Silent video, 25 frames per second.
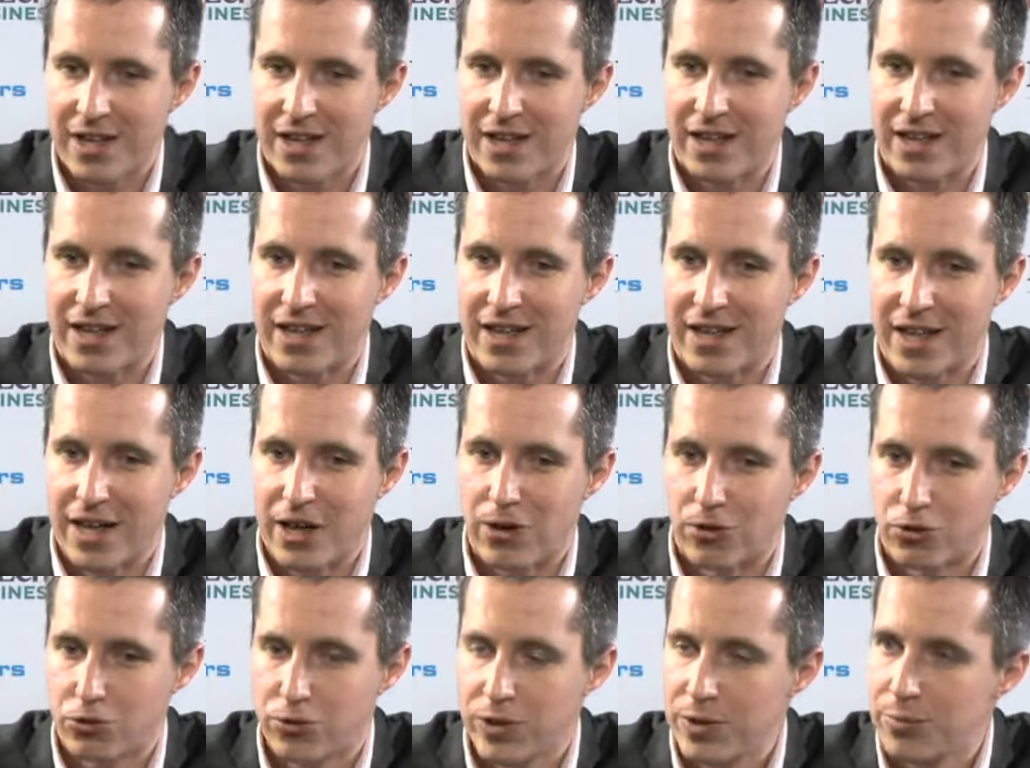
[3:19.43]
Et,
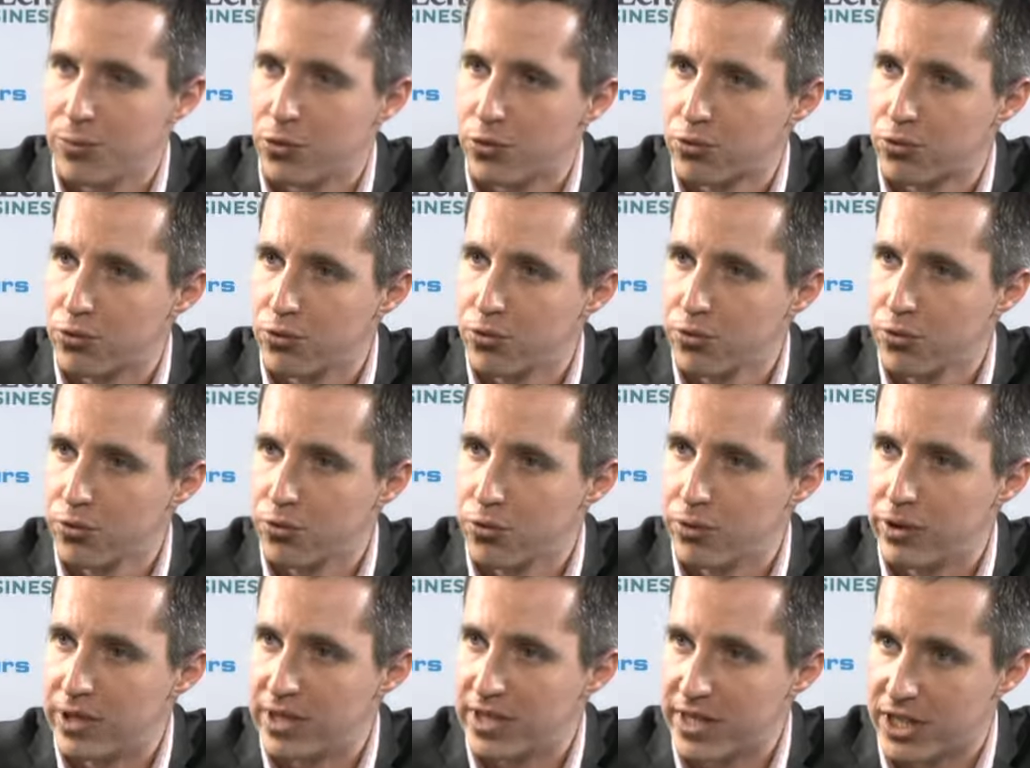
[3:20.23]
ensuite, pour
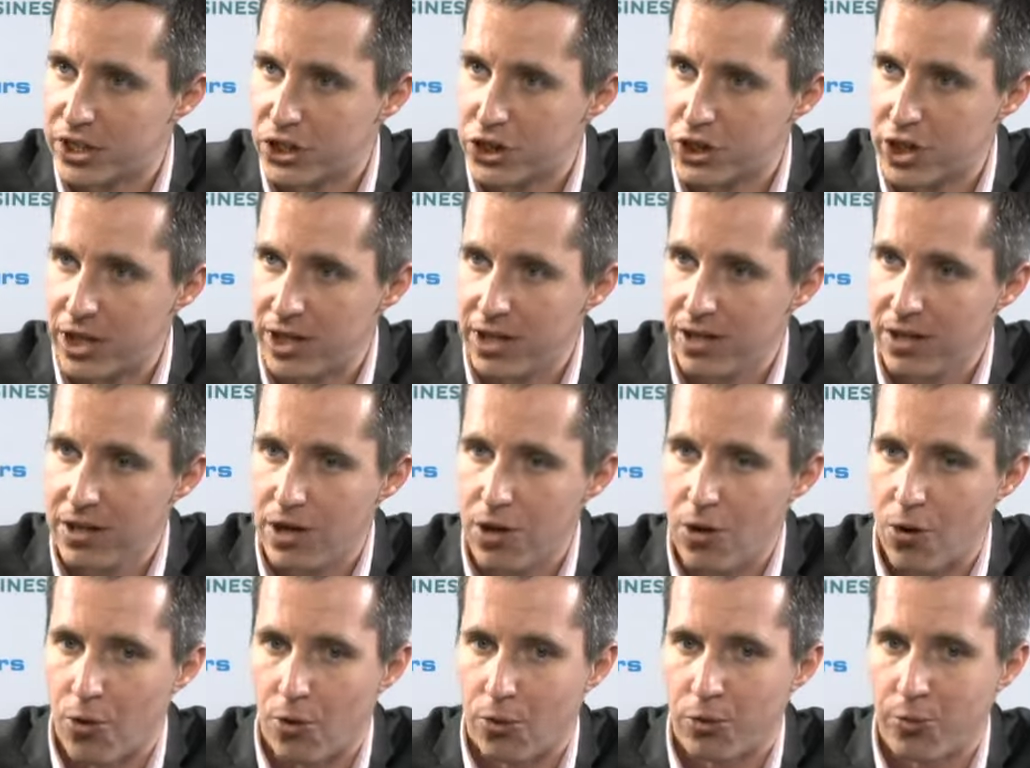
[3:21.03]
tous les achats,
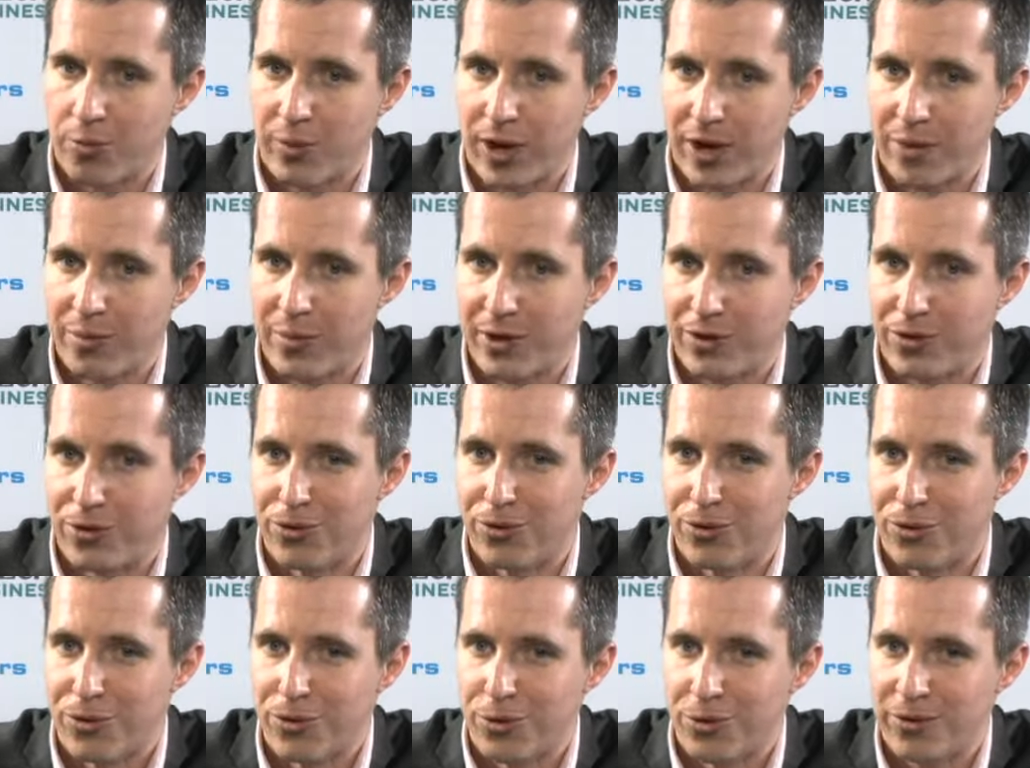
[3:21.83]
on ne parle pas
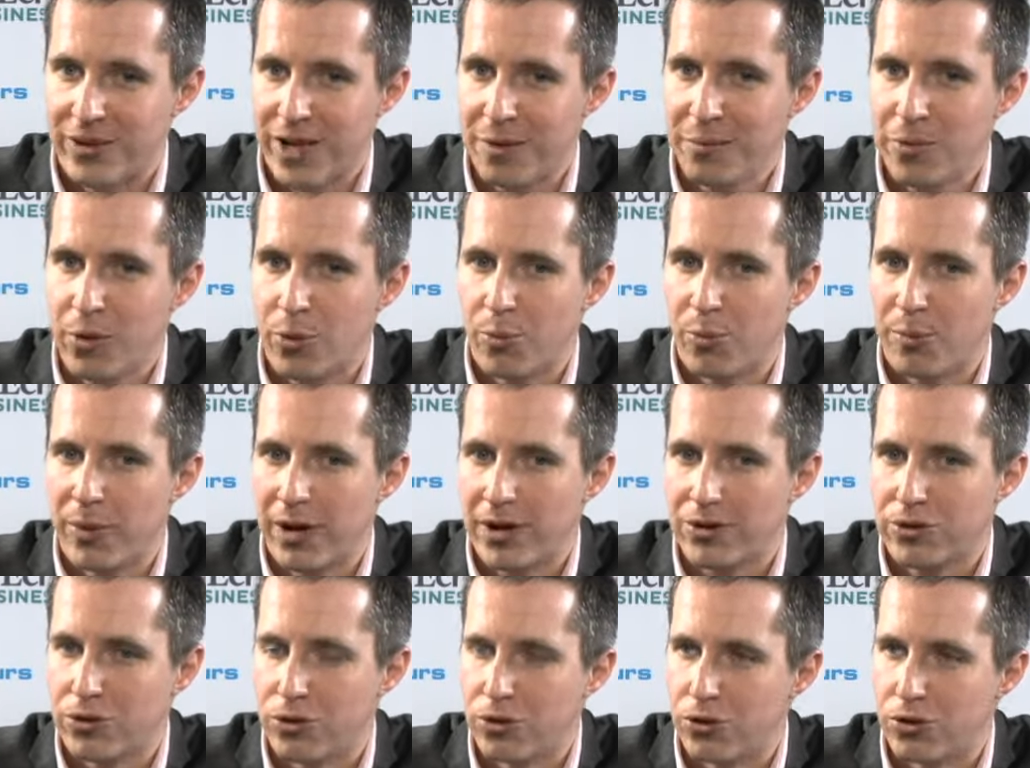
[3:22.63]
de, comptable, mais on
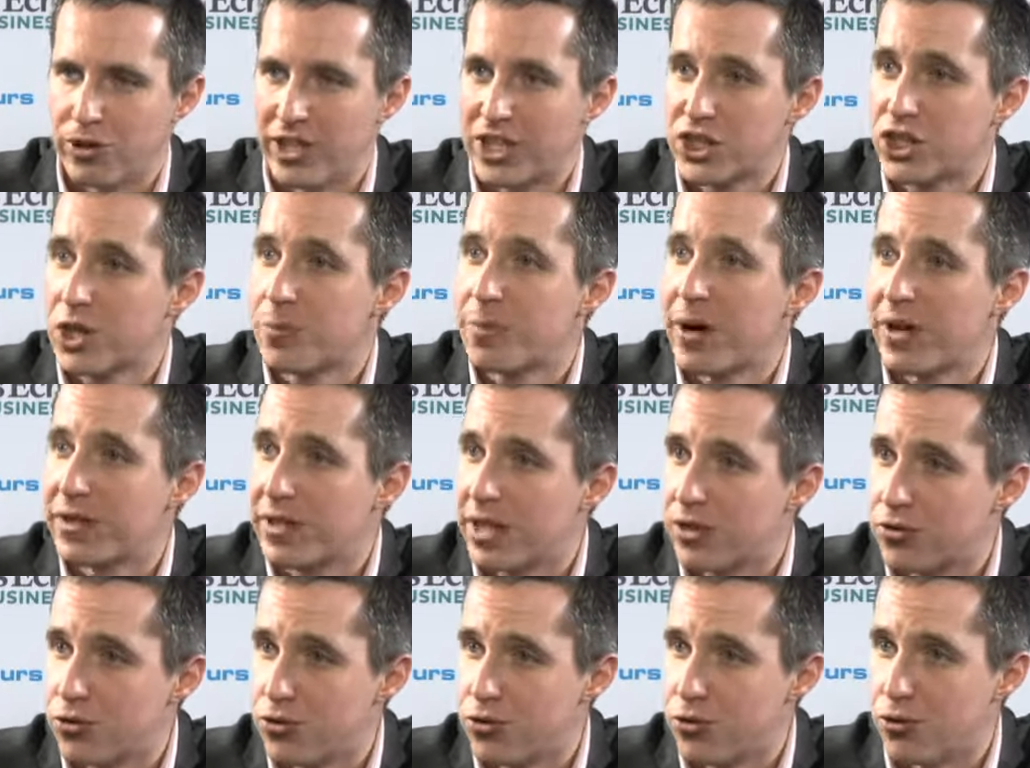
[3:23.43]
parle d'achat par
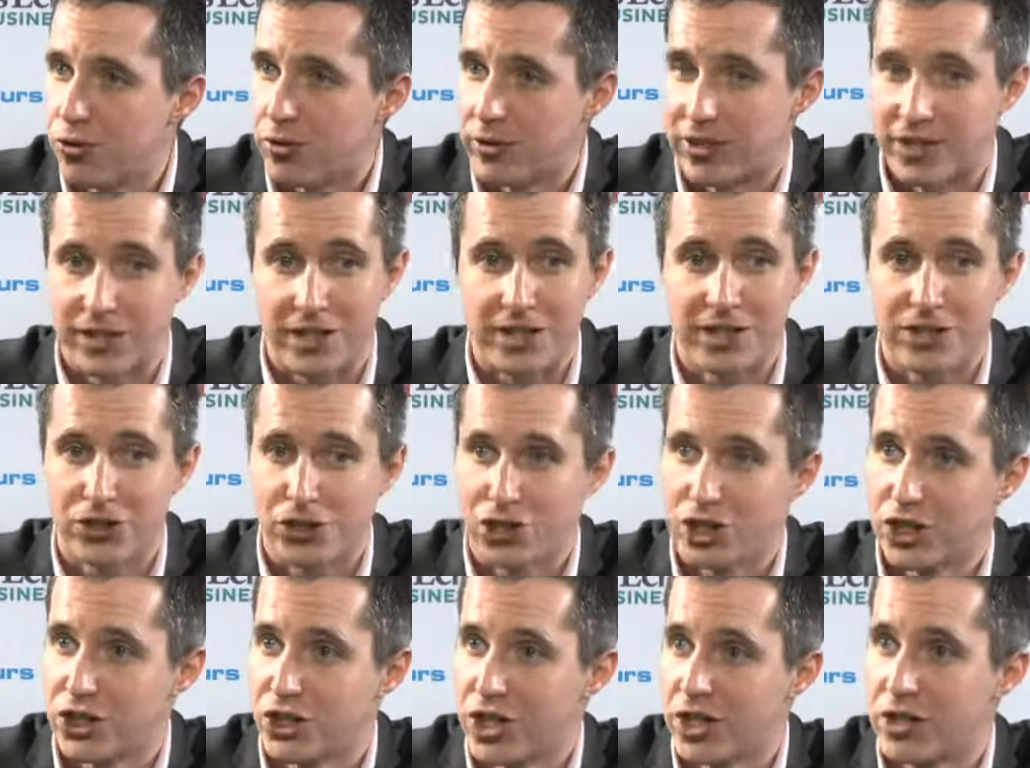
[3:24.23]
nature. C'est-à-dire,
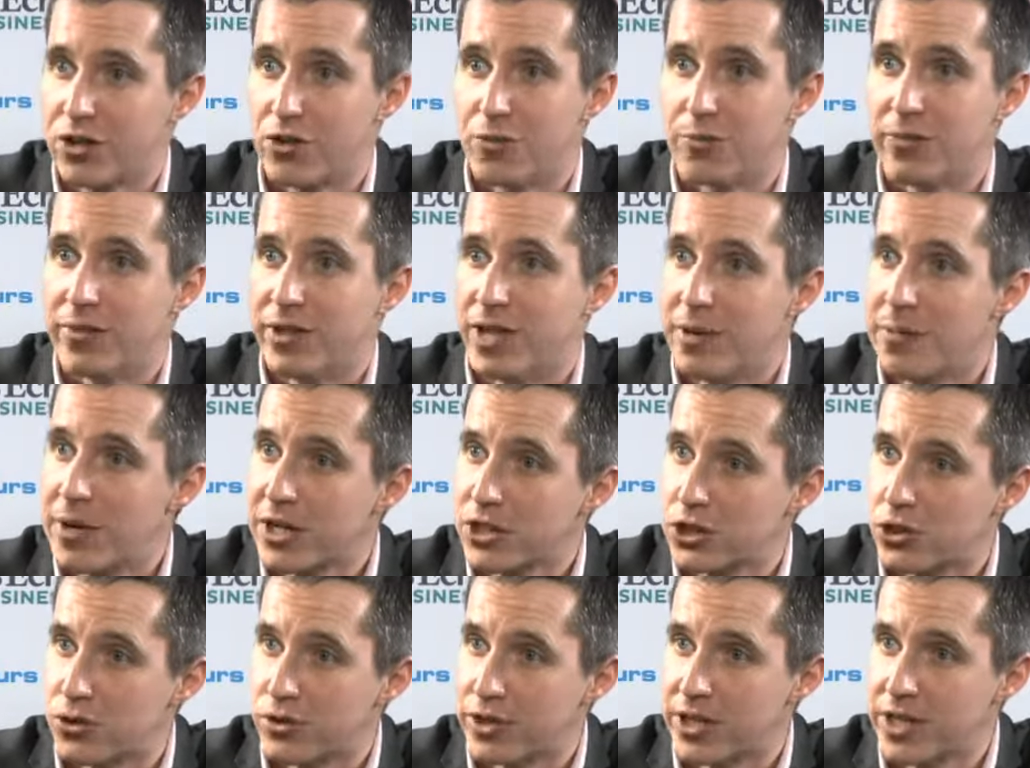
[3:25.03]
j'achète des
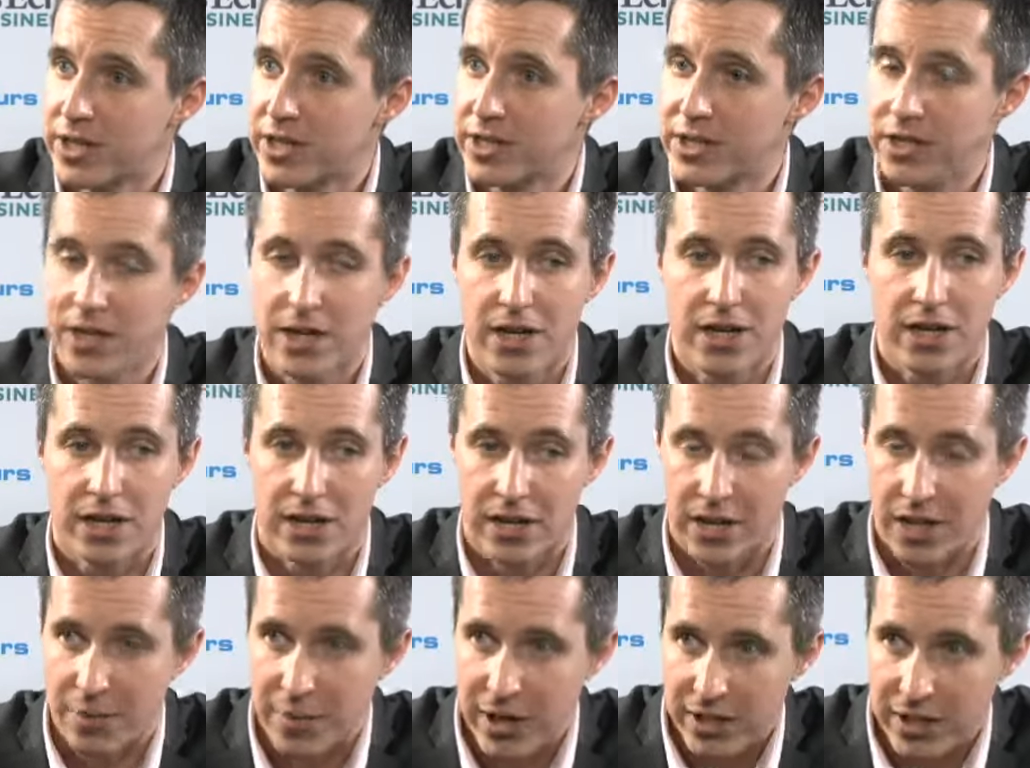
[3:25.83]
marchandises,
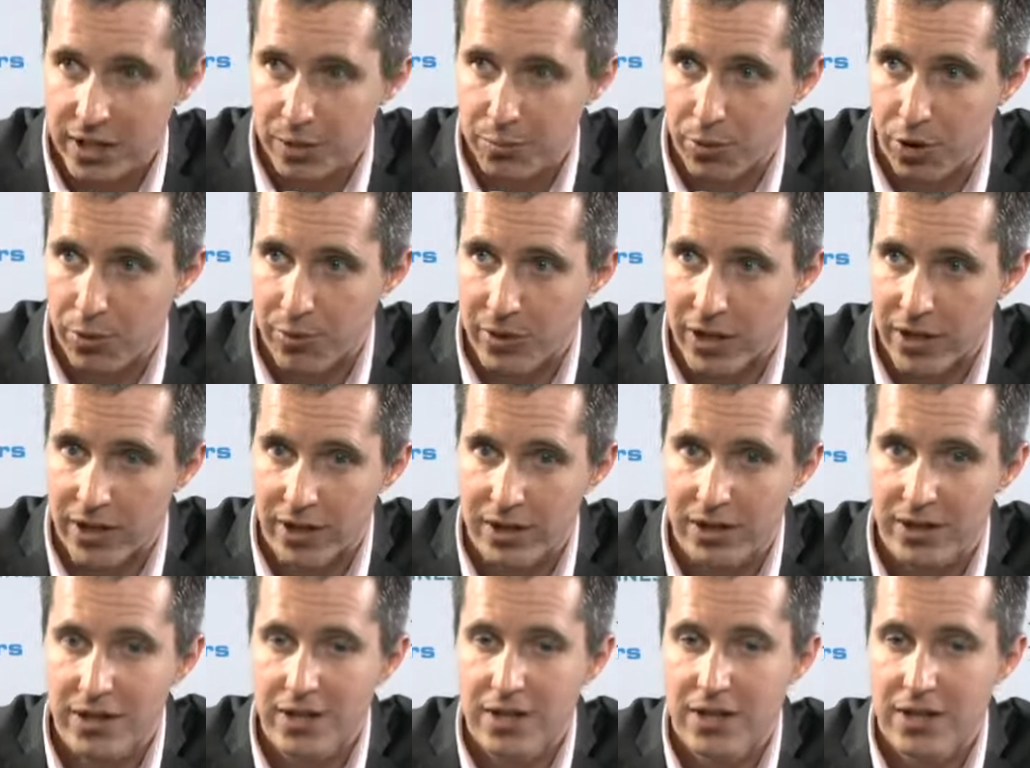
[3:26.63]
des matières
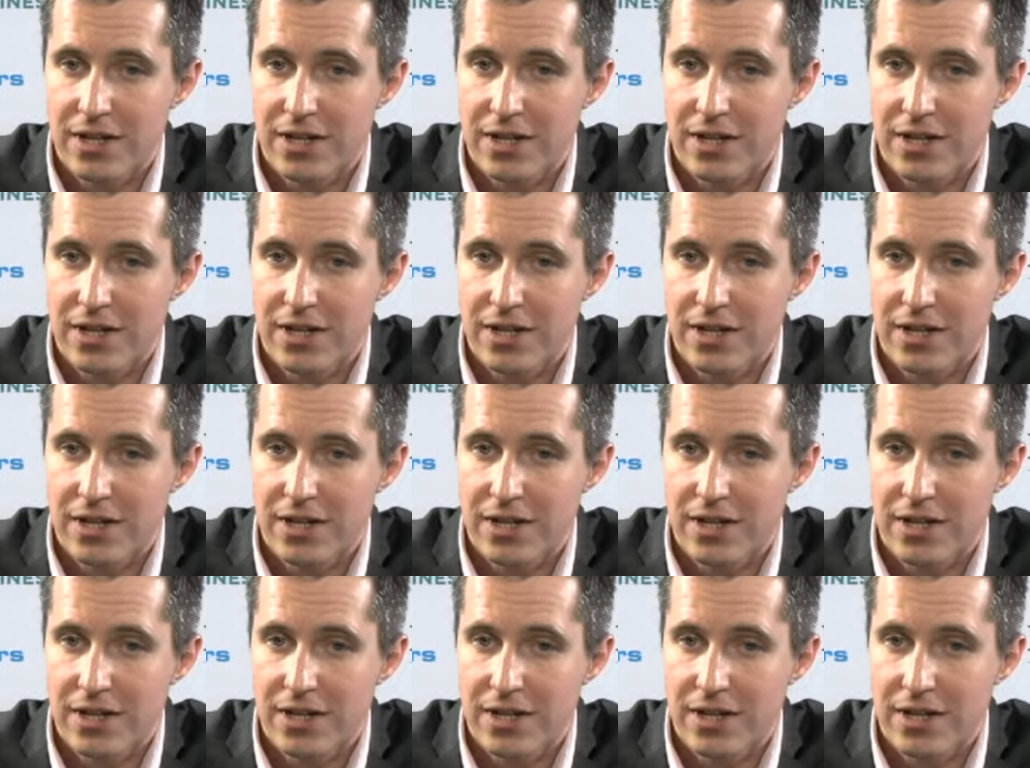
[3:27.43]
premières.